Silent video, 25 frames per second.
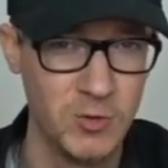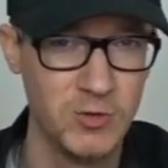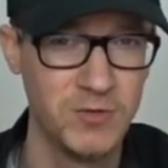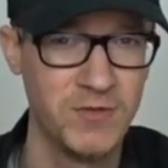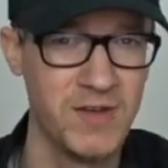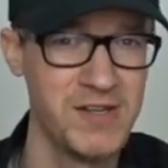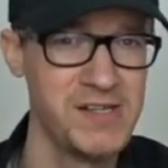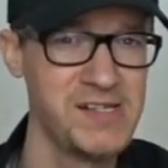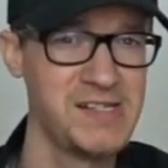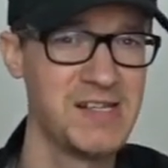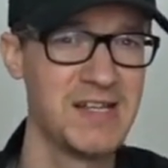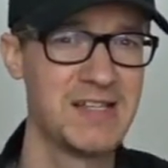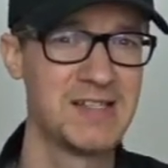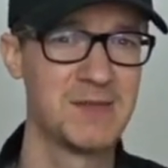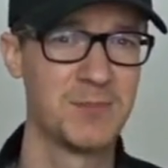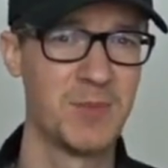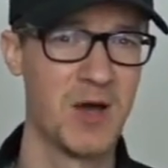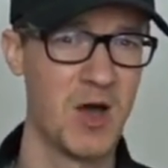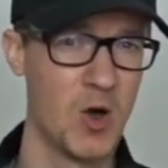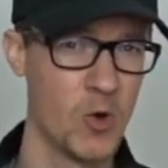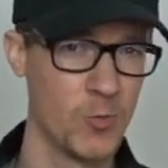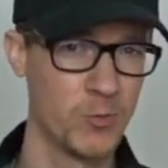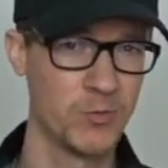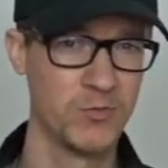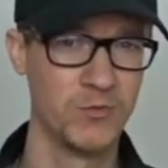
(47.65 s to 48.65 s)
Und wenn ich jetzt
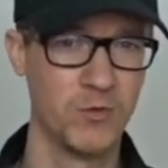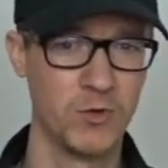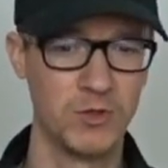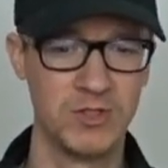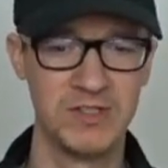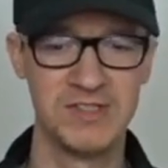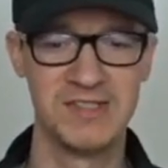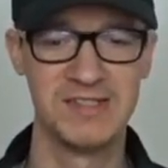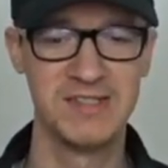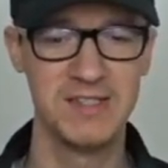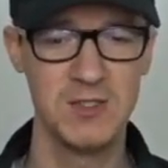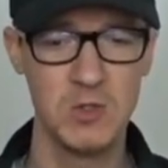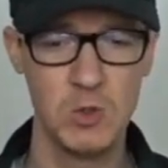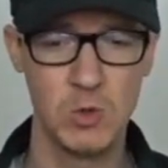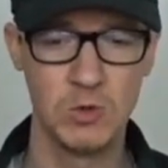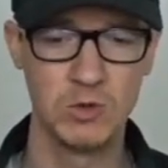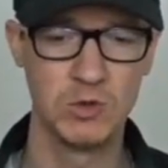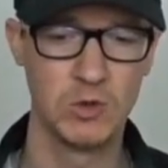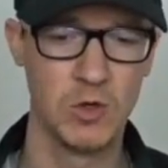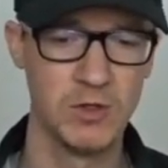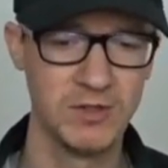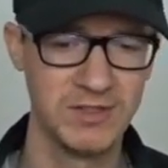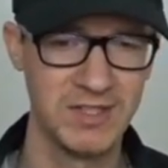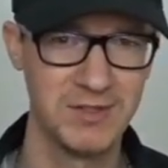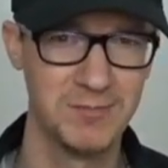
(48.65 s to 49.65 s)
behaupten würde, SEO und
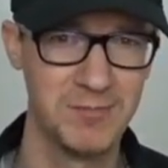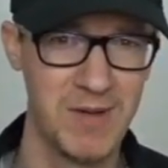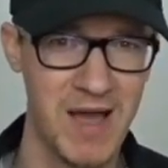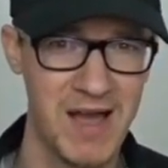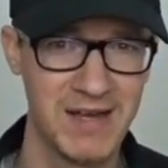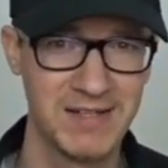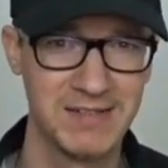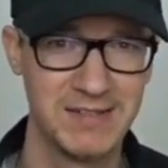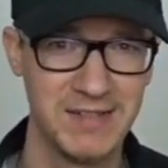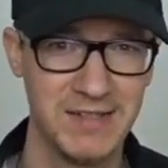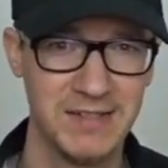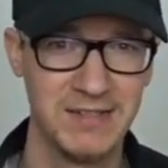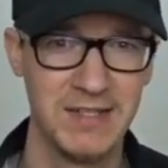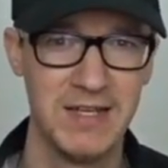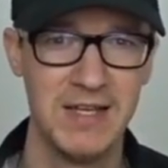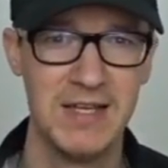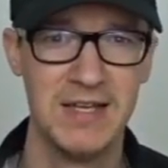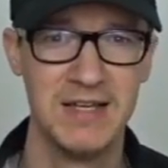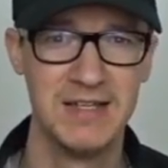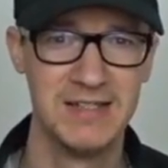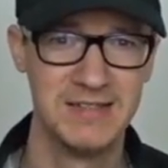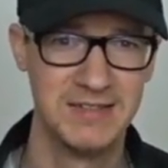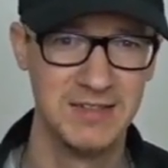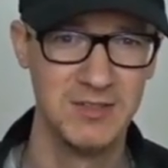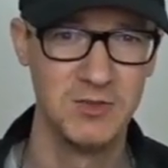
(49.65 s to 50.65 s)
Content Marketing
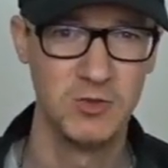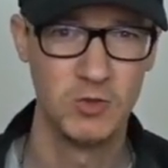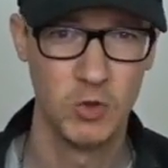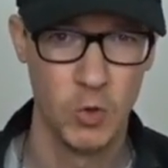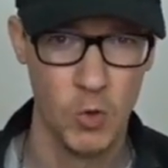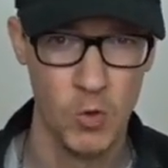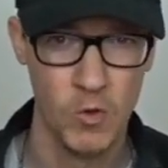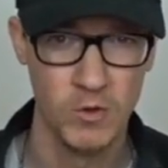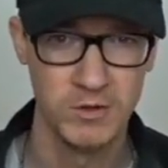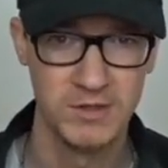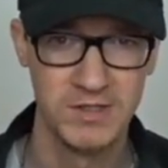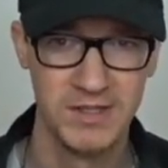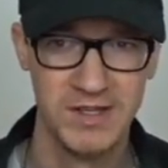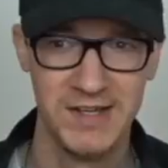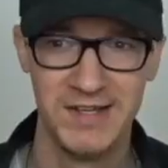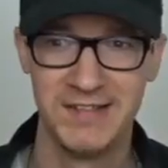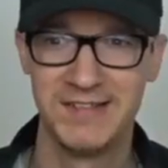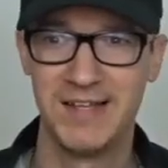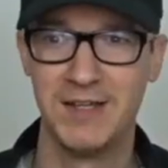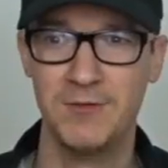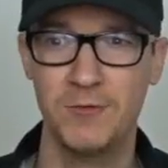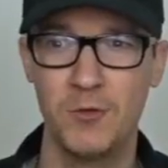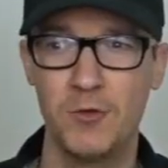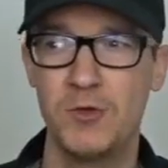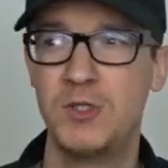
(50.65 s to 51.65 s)
sind tot,
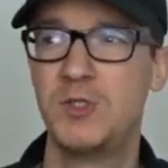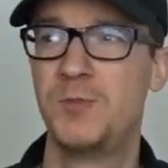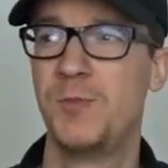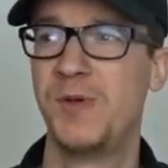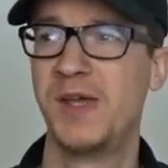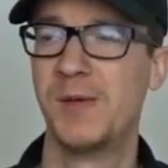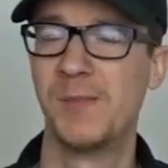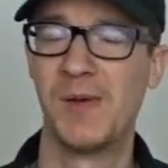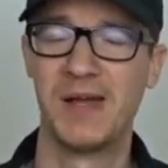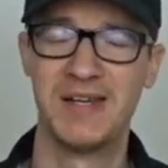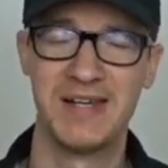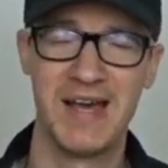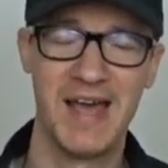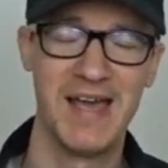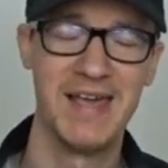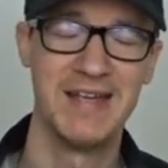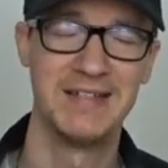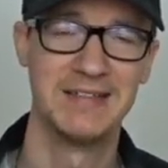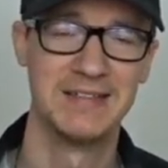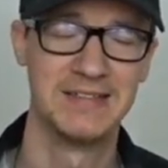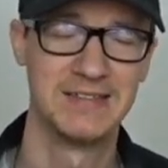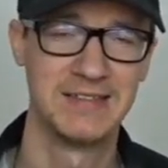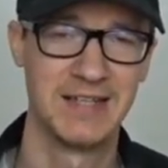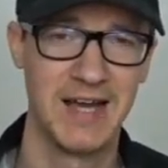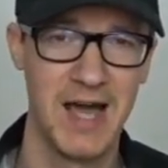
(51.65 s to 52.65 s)
dann würde ich mir mein
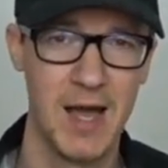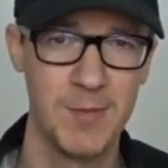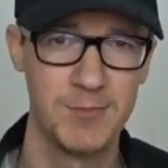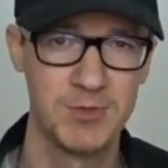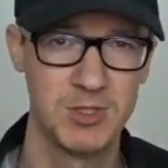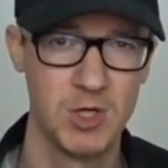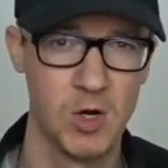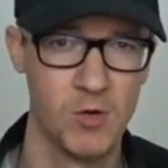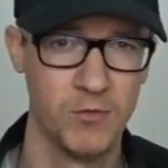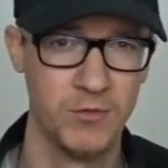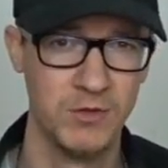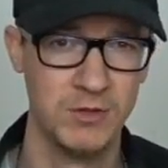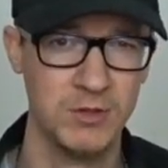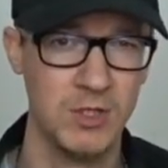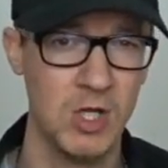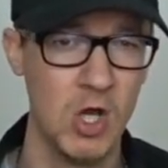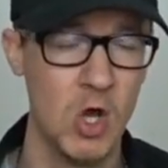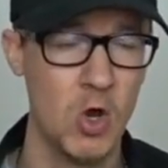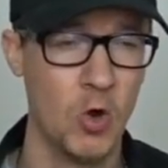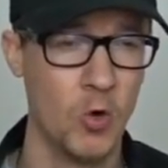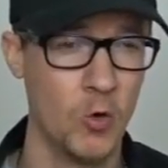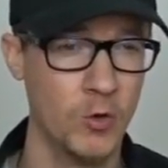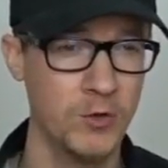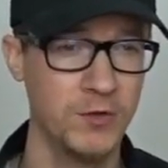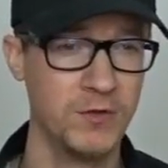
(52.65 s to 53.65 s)
eigenes Grab schaufeln
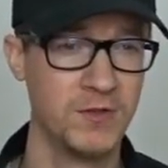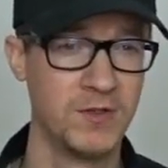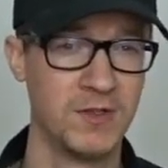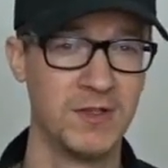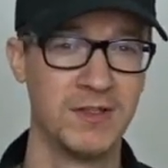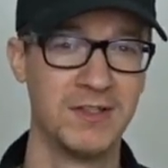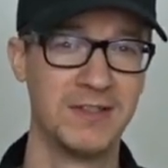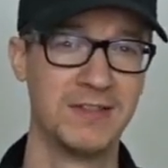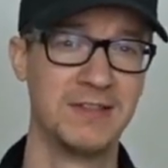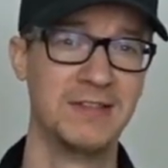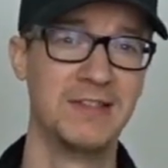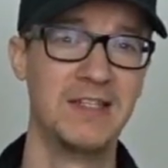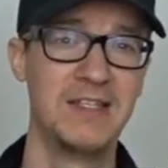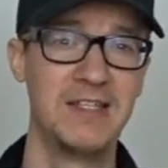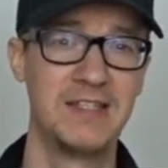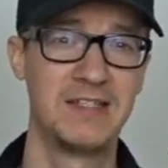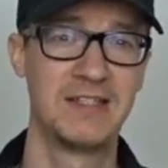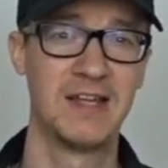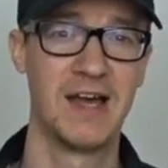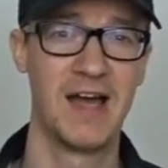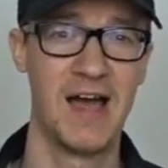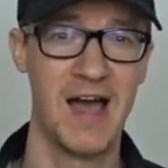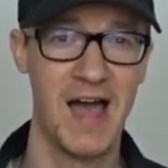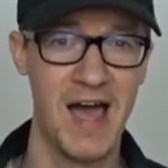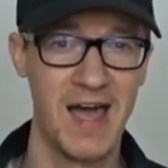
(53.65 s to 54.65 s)
und
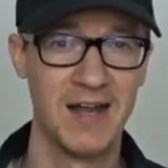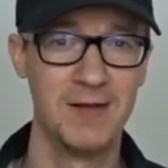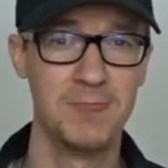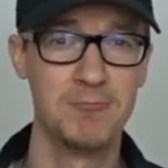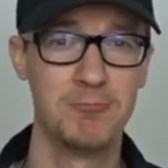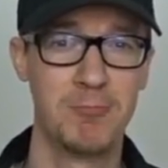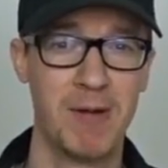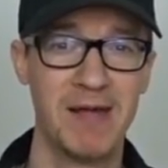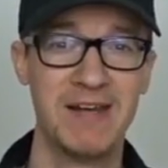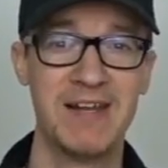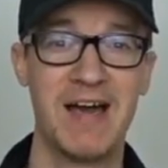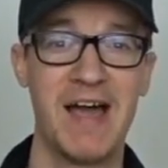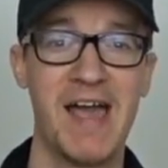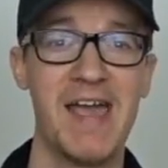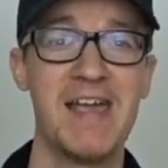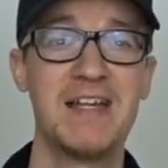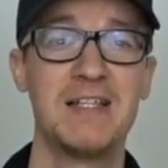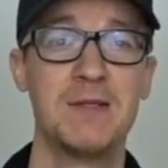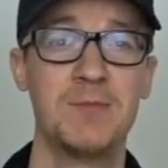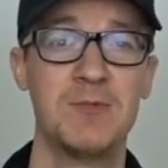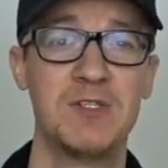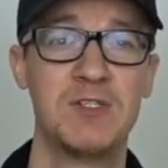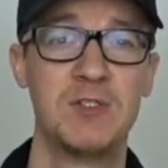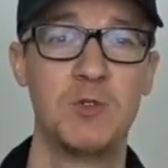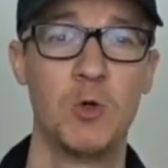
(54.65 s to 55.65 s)
nicht an meine
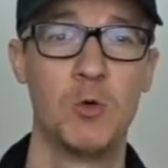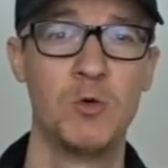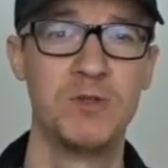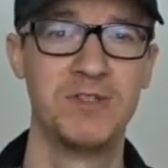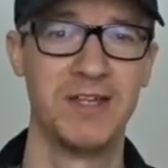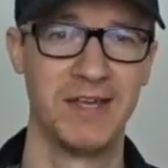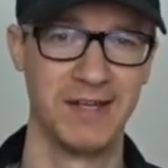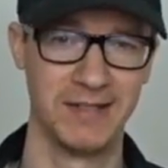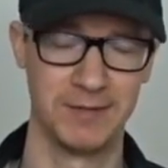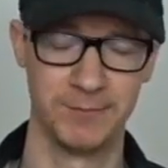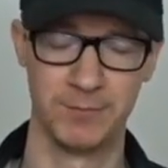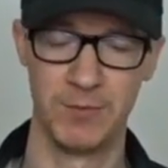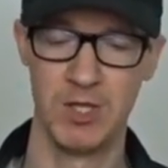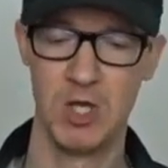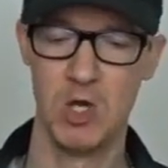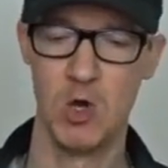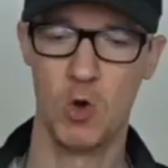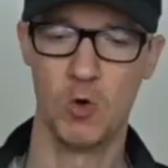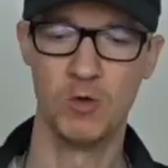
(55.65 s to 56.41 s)
eigene Mission denken.